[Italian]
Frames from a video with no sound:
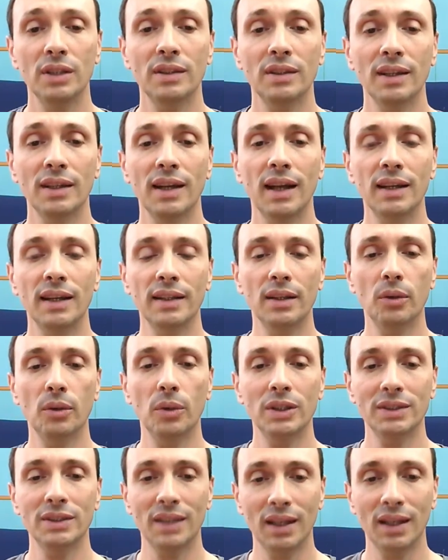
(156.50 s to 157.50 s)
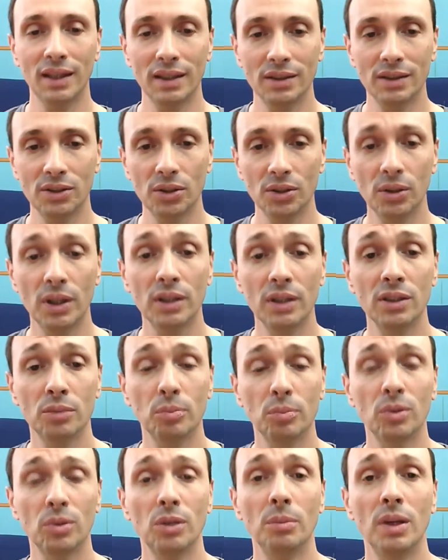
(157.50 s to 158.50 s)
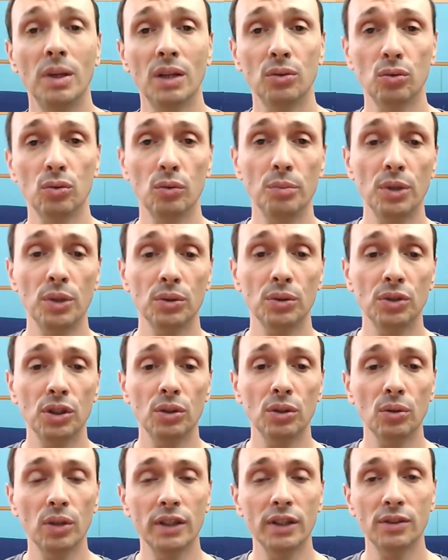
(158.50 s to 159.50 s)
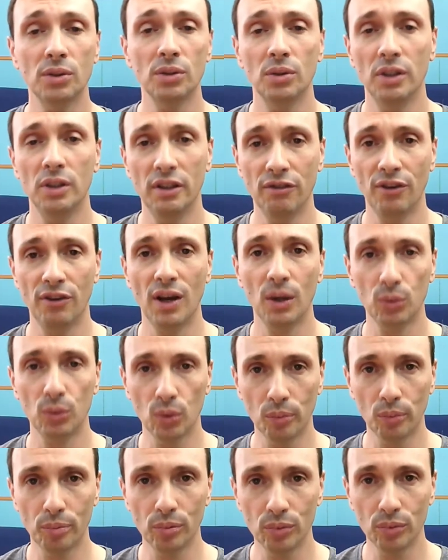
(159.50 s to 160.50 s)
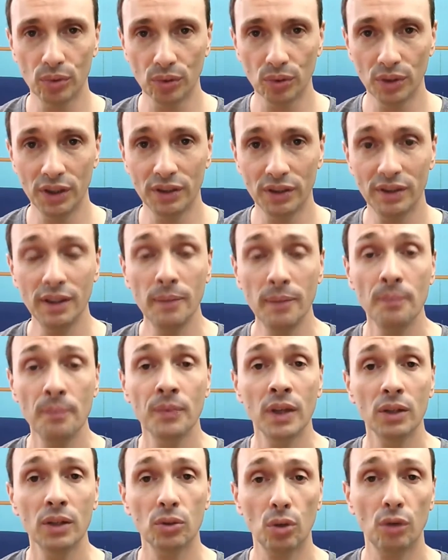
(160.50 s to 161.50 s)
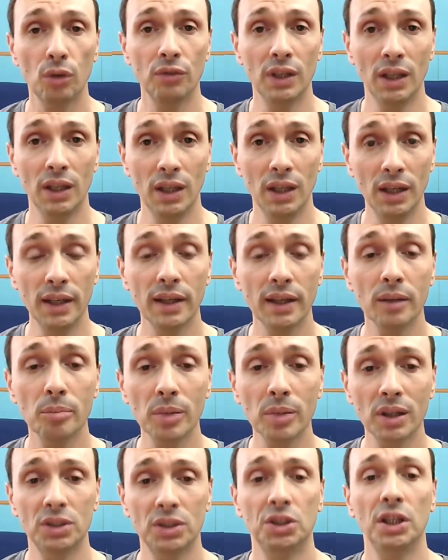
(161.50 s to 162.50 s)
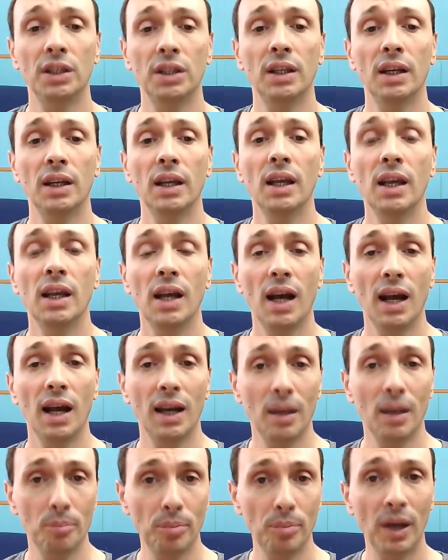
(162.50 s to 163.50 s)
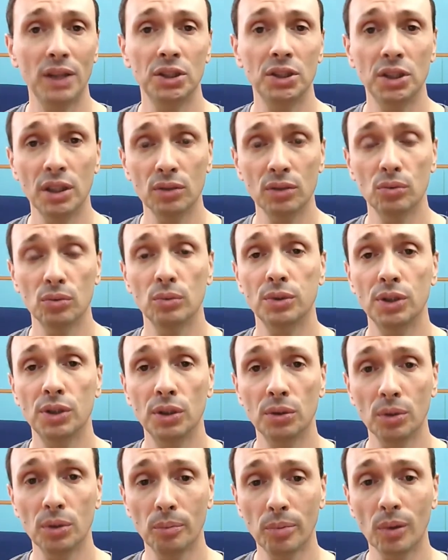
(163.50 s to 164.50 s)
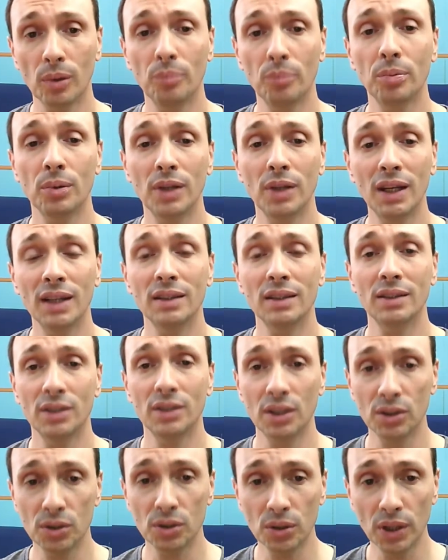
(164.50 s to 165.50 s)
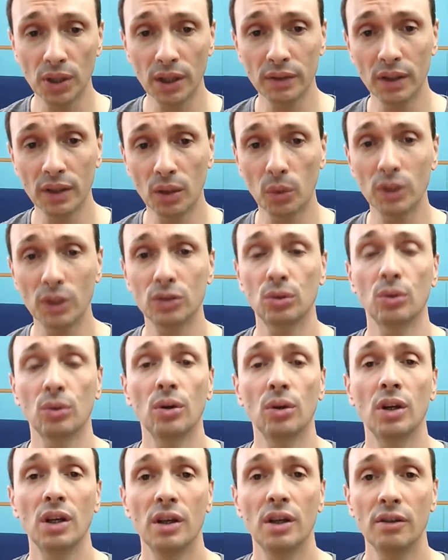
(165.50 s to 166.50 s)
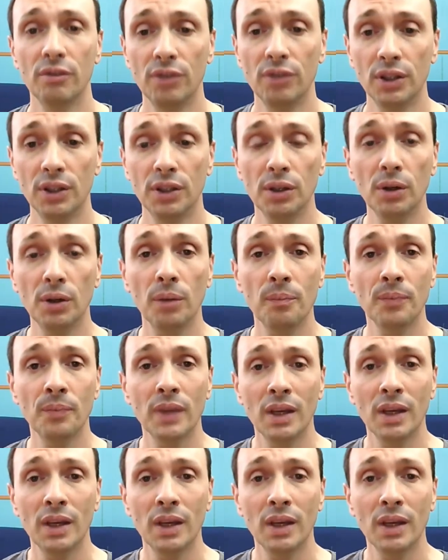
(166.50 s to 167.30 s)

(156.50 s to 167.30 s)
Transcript: integrale di questa lezione è disponibile sul mio sito lezionidiflauto.it, trovi il link per accedere alla pagina sul sito proprio nella descrizione di questo video